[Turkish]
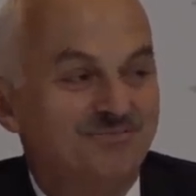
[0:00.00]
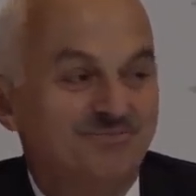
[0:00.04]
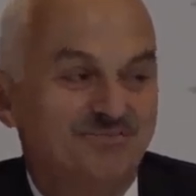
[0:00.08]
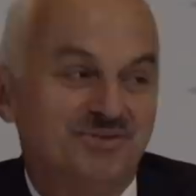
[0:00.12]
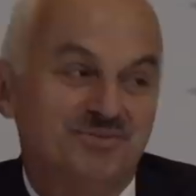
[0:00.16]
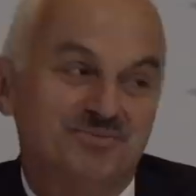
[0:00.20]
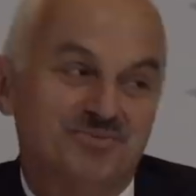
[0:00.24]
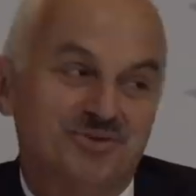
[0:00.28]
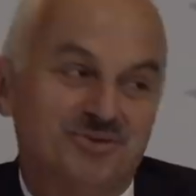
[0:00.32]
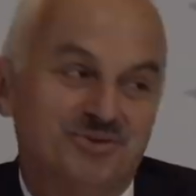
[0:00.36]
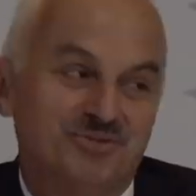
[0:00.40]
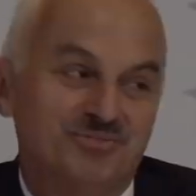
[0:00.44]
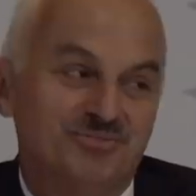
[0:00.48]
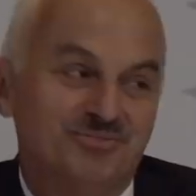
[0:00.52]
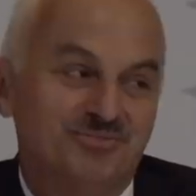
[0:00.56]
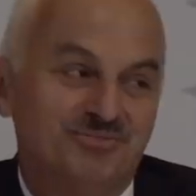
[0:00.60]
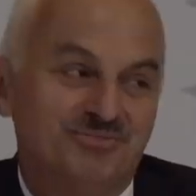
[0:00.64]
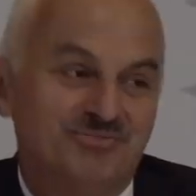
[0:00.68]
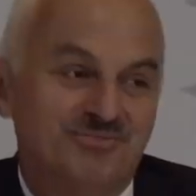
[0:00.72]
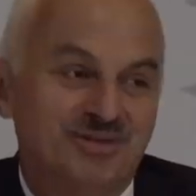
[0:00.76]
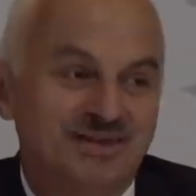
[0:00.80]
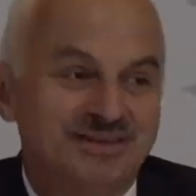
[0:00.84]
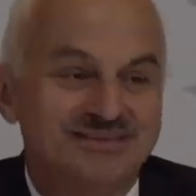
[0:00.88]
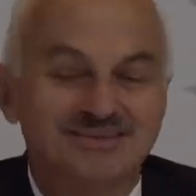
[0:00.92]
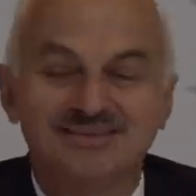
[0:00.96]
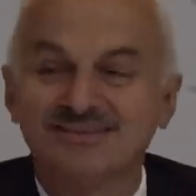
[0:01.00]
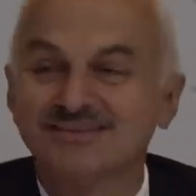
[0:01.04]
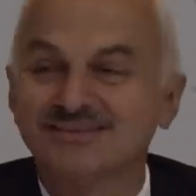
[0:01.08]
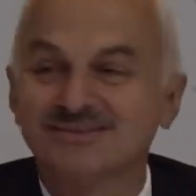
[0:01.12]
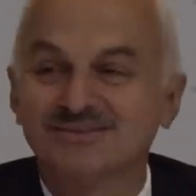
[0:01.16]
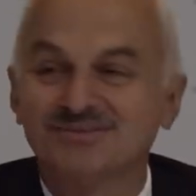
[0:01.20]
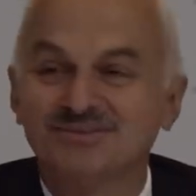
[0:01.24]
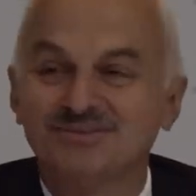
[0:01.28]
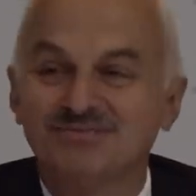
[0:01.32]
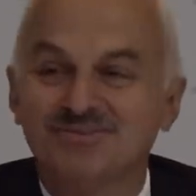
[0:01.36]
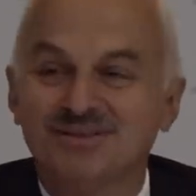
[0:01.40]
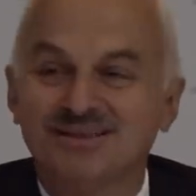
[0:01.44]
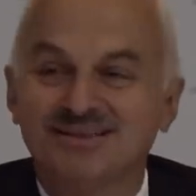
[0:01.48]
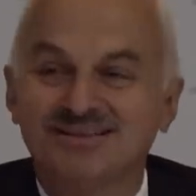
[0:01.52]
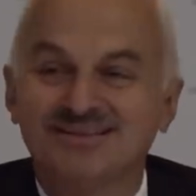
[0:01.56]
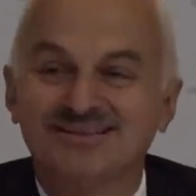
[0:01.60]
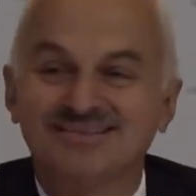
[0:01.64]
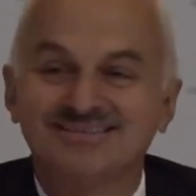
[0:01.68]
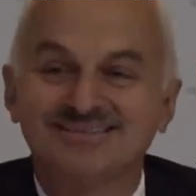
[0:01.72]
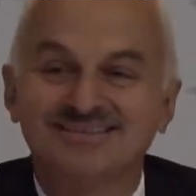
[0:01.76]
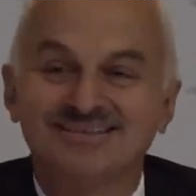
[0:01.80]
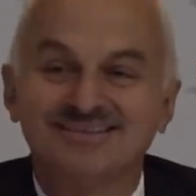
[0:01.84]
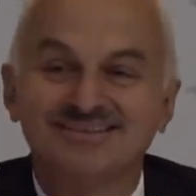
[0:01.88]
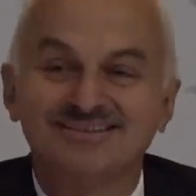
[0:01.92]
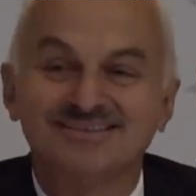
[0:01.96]
Bilmiyorum baktınız mı?
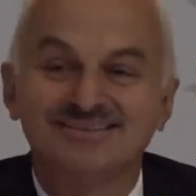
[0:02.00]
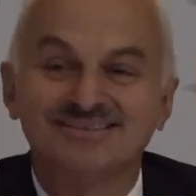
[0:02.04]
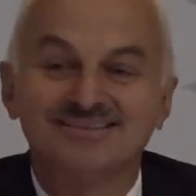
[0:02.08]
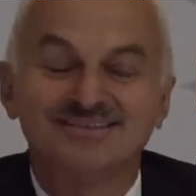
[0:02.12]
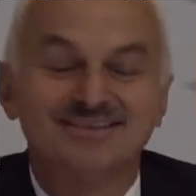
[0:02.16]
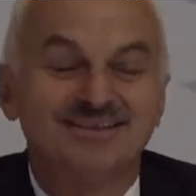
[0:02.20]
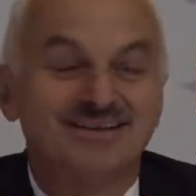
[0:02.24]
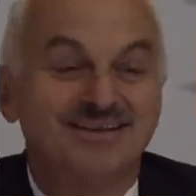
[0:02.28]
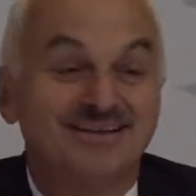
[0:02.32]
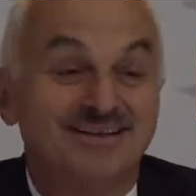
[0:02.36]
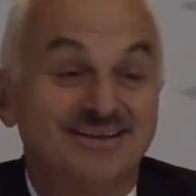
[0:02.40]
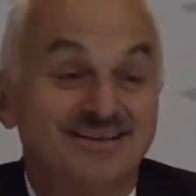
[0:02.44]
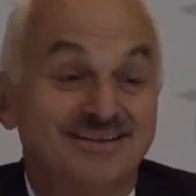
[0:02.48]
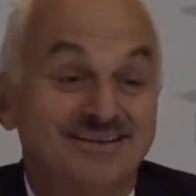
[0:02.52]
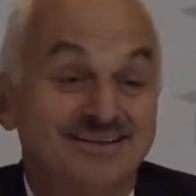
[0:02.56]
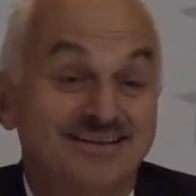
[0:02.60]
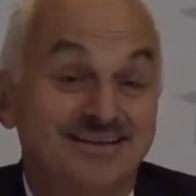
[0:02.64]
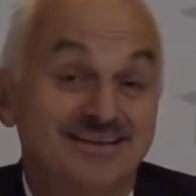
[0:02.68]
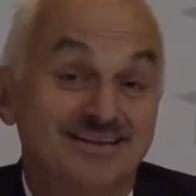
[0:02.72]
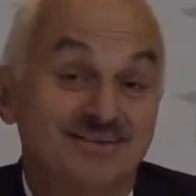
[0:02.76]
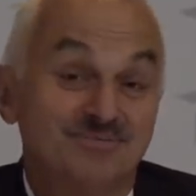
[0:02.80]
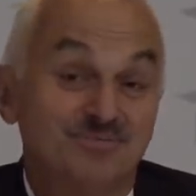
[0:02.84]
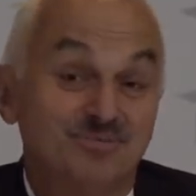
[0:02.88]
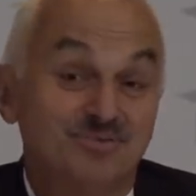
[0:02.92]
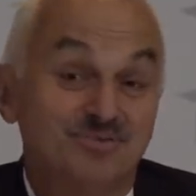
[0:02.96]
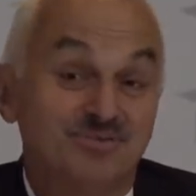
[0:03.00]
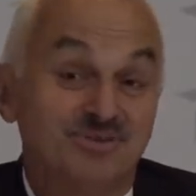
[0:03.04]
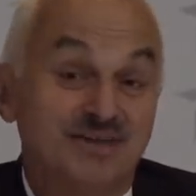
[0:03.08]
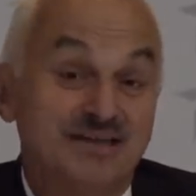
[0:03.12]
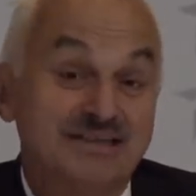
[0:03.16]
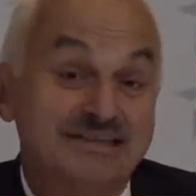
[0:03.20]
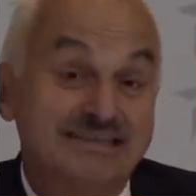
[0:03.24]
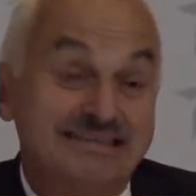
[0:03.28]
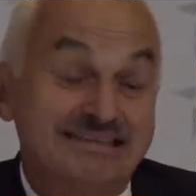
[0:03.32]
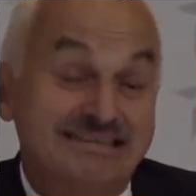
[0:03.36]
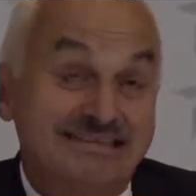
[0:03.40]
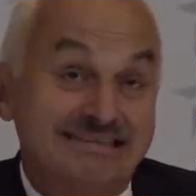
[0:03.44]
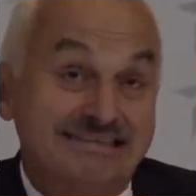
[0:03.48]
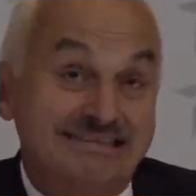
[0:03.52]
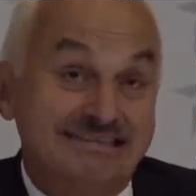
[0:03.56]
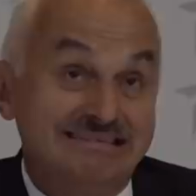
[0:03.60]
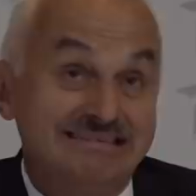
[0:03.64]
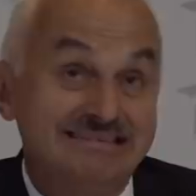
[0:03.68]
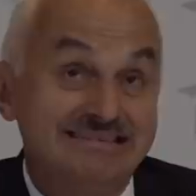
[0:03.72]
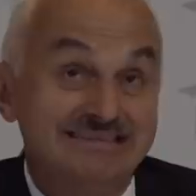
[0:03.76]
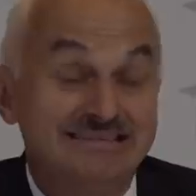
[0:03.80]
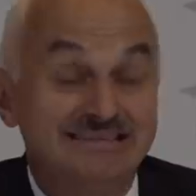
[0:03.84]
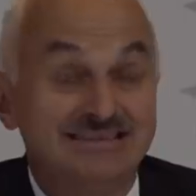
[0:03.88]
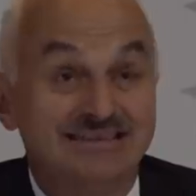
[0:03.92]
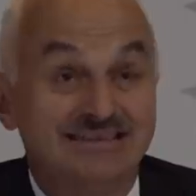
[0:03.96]
Bakarsanız yani bundan
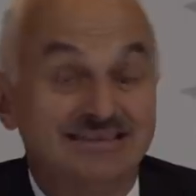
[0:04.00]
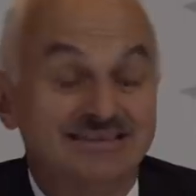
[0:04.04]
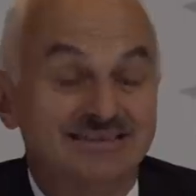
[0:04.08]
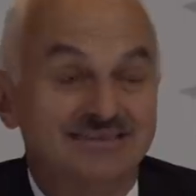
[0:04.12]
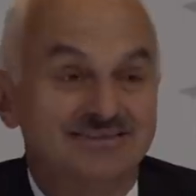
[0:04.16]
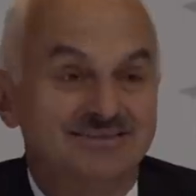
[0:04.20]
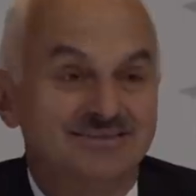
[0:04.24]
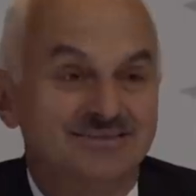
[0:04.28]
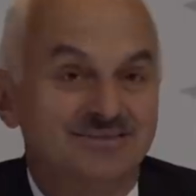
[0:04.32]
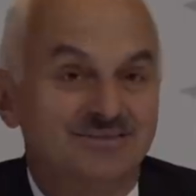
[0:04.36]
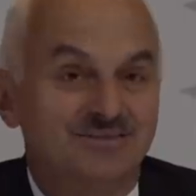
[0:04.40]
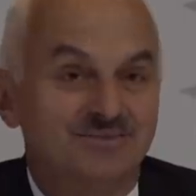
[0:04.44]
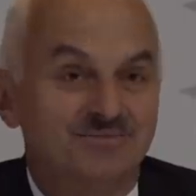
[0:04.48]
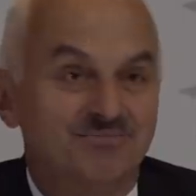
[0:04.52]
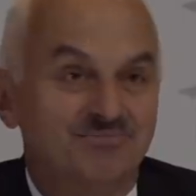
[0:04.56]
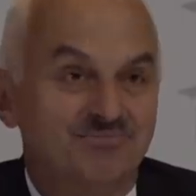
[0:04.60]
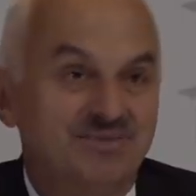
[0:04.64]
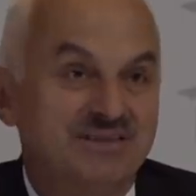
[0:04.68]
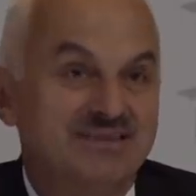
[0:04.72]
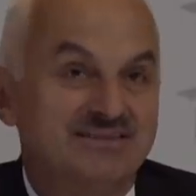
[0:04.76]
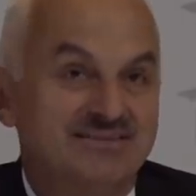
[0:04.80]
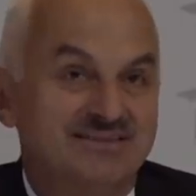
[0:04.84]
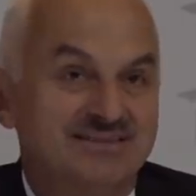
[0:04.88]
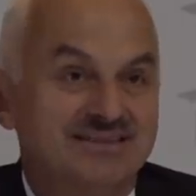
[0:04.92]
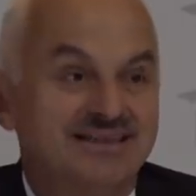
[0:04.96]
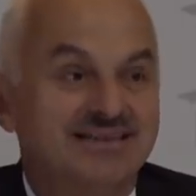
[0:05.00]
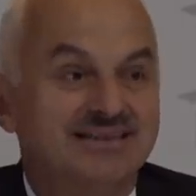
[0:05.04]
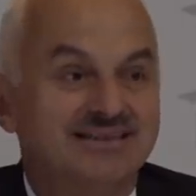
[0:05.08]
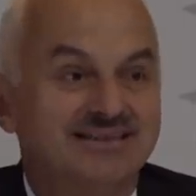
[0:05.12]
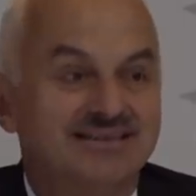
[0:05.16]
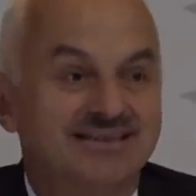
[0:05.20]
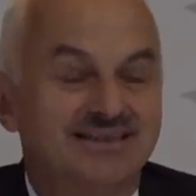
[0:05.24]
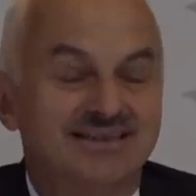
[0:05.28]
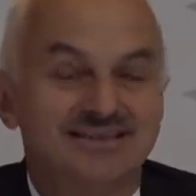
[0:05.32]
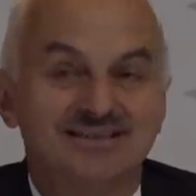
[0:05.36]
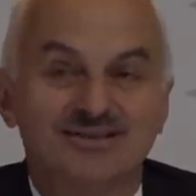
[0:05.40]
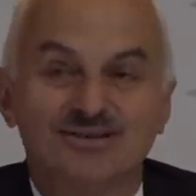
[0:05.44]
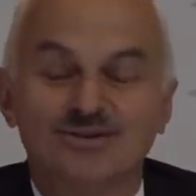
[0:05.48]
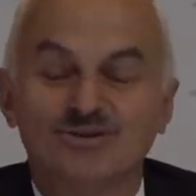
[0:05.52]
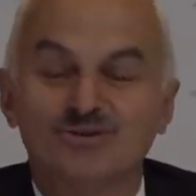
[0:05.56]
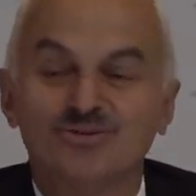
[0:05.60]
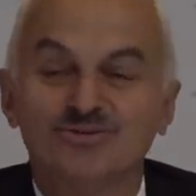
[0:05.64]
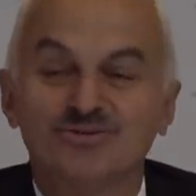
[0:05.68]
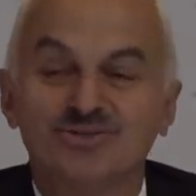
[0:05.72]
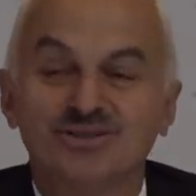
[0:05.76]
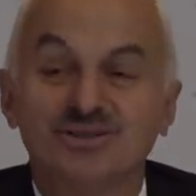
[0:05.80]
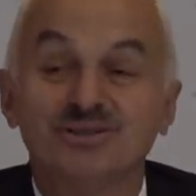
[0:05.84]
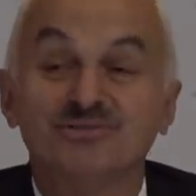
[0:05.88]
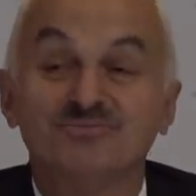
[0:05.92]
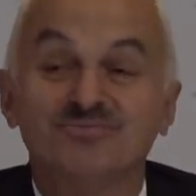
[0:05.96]
yaklaşık bin seneden
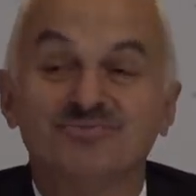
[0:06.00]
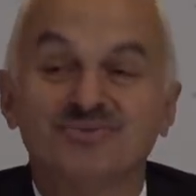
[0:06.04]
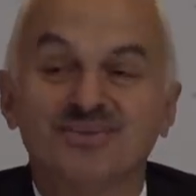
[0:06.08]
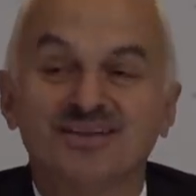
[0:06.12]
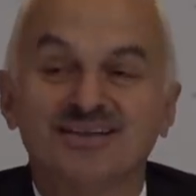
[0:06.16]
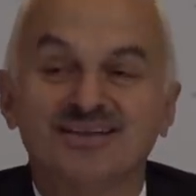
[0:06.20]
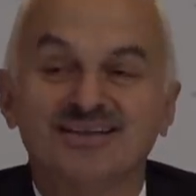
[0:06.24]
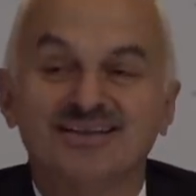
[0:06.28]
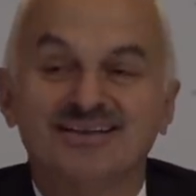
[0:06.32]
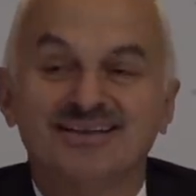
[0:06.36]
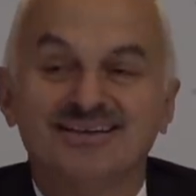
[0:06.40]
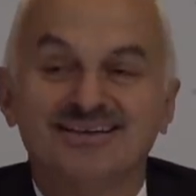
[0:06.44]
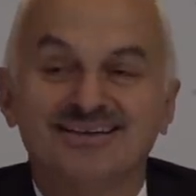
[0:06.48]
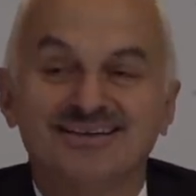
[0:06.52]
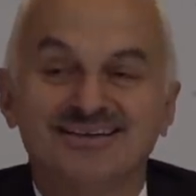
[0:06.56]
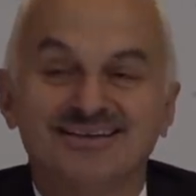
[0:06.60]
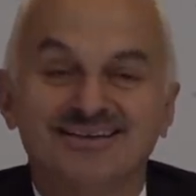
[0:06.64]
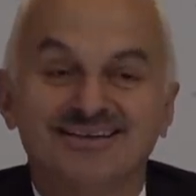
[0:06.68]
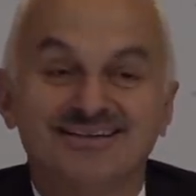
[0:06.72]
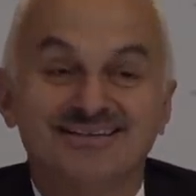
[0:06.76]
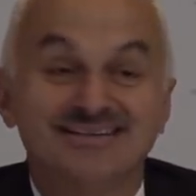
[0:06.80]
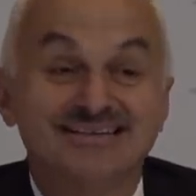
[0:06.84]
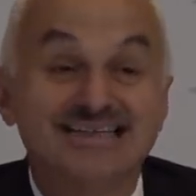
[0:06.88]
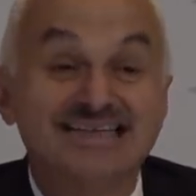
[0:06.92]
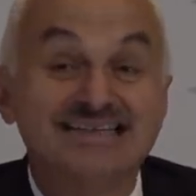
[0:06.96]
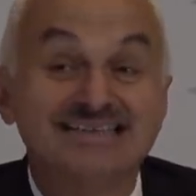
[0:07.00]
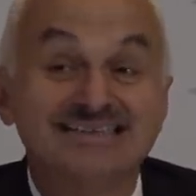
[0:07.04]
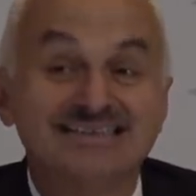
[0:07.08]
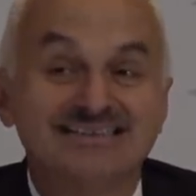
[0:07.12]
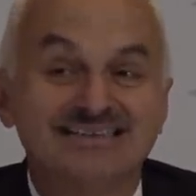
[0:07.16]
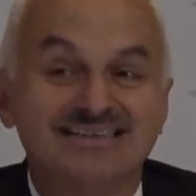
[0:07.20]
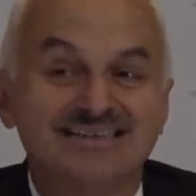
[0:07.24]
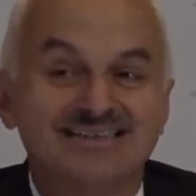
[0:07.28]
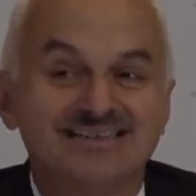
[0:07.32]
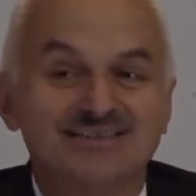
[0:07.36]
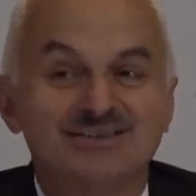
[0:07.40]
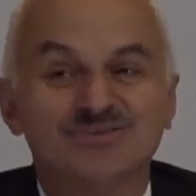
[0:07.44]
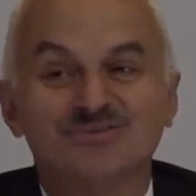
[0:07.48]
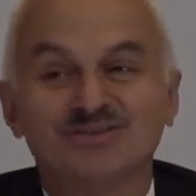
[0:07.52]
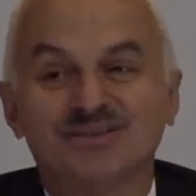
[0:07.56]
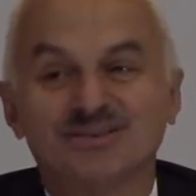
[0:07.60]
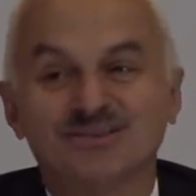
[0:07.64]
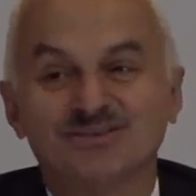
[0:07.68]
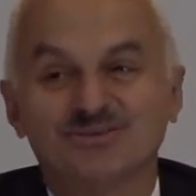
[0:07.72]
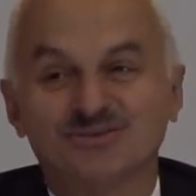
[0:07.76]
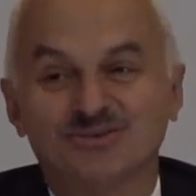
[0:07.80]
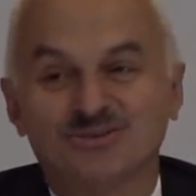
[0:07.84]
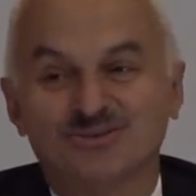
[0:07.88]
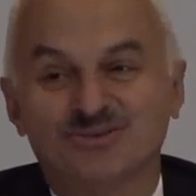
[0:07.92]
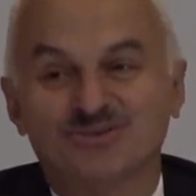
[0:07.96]
önce e, gençlere iş
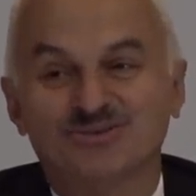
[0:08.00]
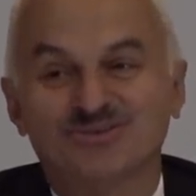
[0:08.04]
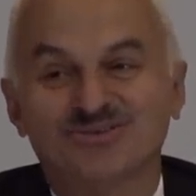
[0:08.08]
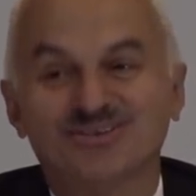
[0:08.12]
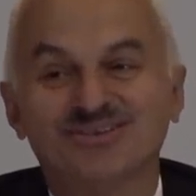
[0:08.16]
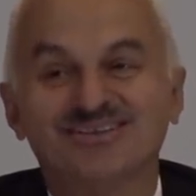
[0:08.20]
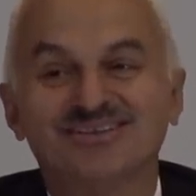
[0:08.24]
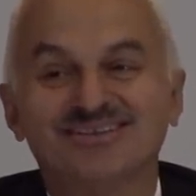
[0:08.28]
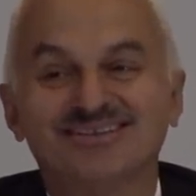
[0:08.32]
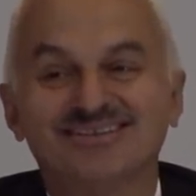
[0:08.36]
verin diyor orada.